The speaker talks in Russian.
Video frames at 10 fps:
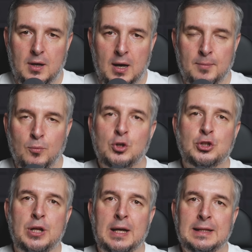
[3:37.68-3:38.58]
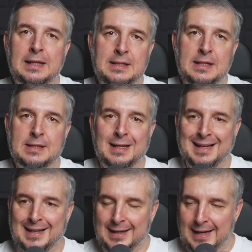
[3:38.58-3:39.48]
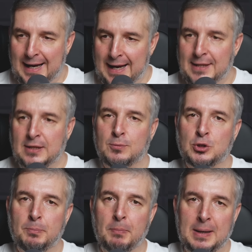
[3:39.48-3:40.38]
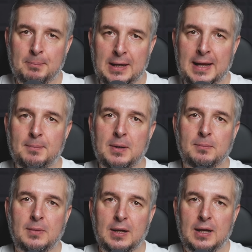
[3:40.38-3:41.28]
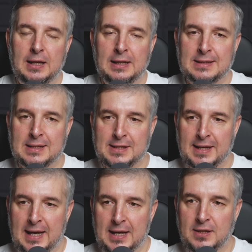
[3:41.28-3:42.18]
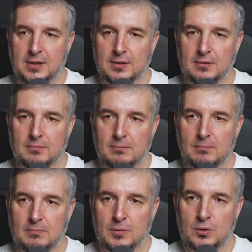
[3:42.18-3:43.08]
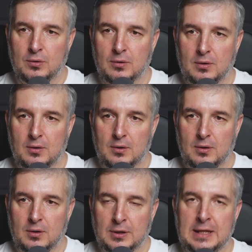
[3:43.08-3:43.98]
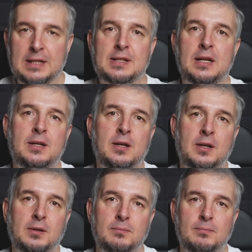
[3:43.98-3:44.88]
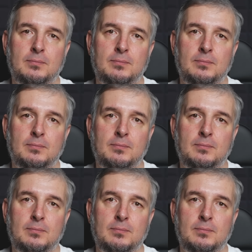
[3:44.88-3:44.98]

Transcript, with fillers: а можно относиться к этим же проблемам и состоянии детской игры.